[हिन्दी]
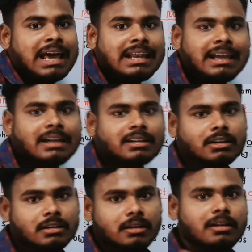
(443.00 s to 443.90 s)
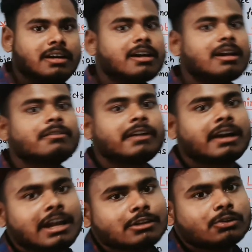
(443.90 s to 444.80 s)
प्लैनेट ग्रह
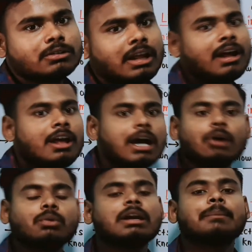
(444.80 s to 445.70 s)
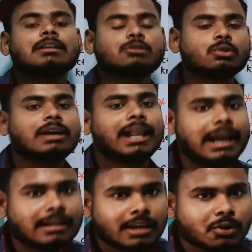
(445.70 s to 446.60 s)
वगैरह जो होता है उनके पास खुद का
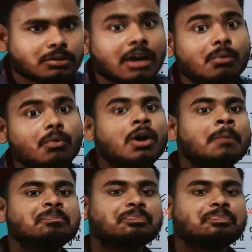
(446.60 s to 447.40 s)
लाइट नहीं होता है वो